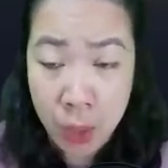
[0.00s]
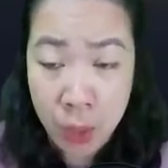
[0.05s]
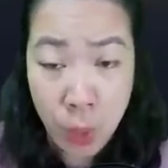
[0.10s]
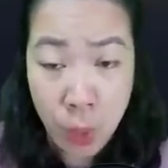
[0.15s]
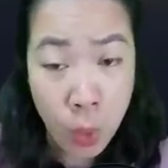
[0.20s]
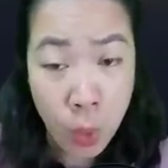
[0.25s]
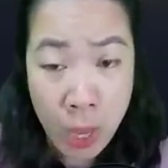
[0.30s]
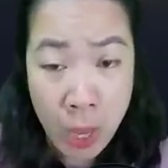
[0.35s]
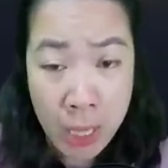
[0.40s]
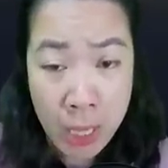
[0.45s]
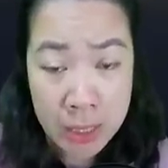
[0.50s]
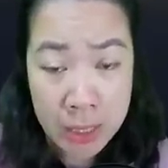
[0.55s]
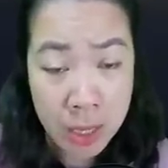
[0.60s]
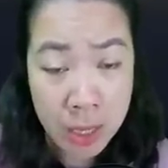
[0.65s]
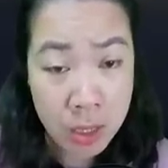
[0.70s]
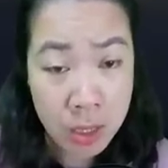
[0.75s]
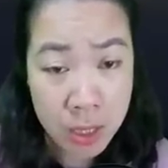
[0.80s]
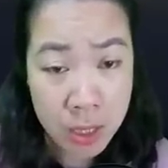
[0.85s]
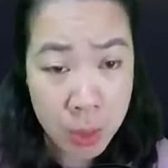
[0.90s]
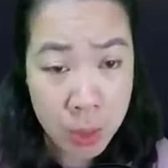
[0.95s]
Cô hoảng
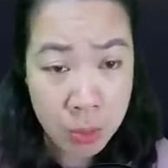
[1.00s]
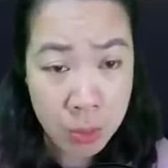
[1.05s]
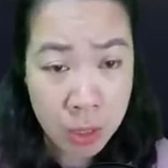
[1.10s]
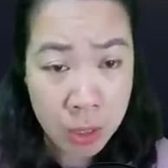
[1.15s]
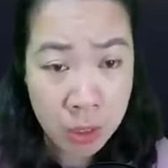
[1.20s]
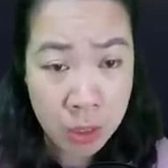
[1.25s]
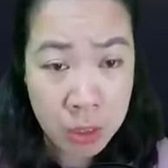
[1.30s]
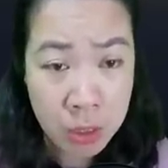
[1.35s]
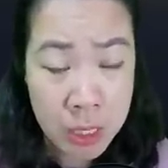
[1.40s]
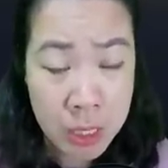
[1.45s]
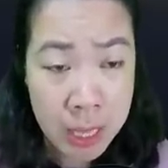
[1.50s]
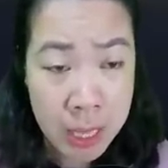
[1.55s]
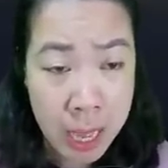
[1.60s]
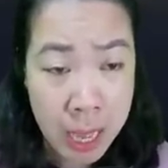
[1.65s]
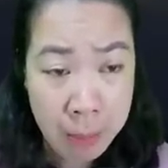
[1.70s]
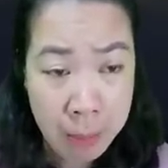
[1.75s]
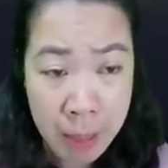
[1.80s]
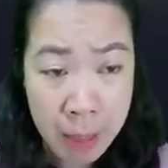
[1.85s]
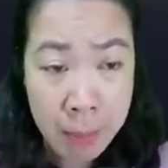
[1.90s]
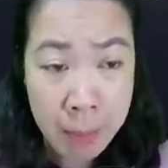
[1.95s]
sợ chống cự,
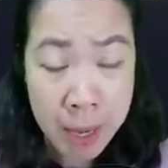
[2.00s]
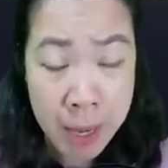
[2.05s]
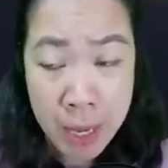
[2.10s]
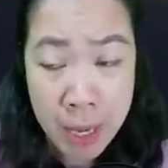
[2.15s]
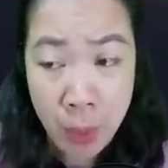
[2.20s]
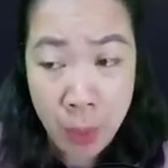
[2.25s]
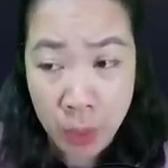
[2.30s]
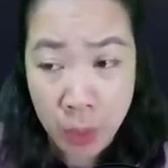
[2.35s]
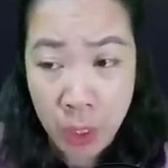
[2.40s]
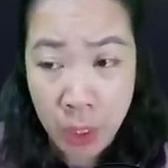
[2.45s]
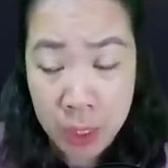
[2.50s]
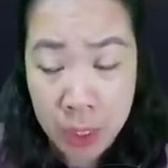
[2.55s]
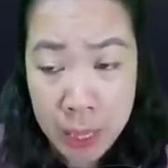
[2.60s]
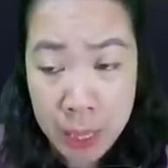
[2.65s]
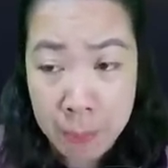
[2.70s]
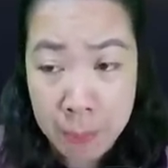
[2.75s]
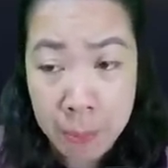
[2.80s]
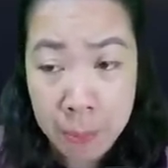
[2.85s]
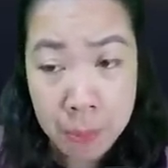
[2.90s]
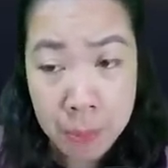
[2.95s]
hai mắt bắt đầu ướt
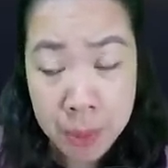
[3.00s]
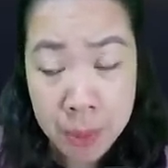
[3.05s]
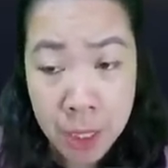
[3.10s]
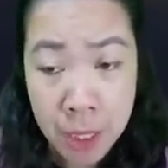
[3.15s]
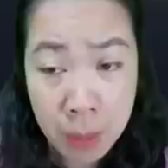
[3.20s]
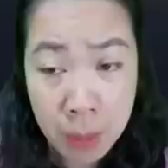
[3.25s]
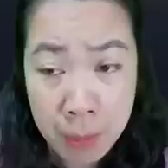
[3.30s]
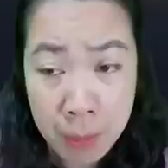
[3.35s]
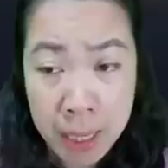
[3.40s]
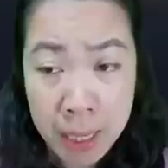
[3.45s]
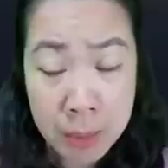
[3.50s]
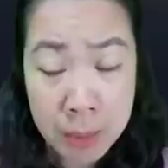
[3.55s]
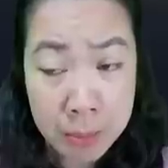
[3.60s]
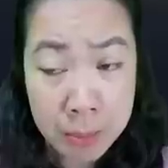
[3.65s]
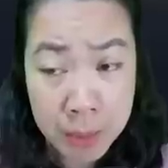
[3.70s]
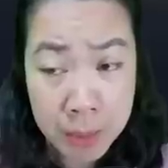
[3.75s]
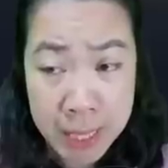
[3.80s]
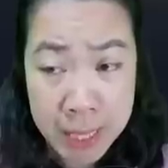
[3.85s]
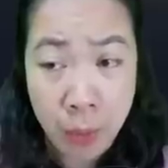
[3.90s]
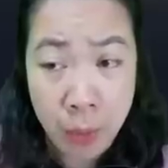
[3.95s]
đẫm, nước mắt
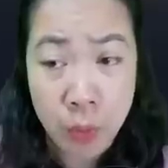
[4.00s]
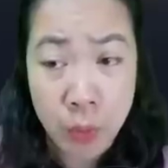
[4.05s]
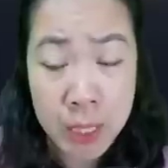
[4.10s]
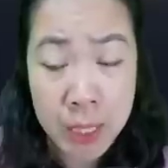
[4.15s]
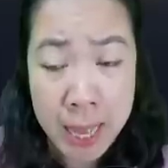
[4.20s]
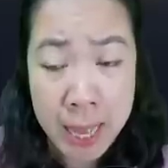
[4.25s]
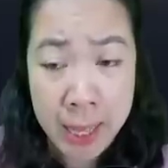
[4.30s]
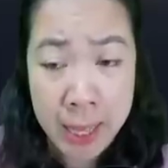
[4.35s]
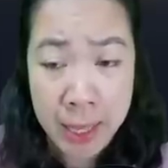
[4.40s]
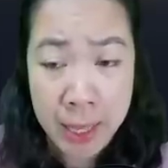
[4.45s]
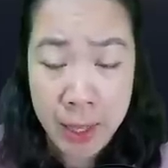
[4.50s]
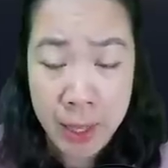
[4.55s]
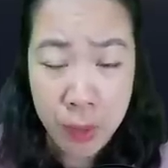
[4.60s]
trào ra.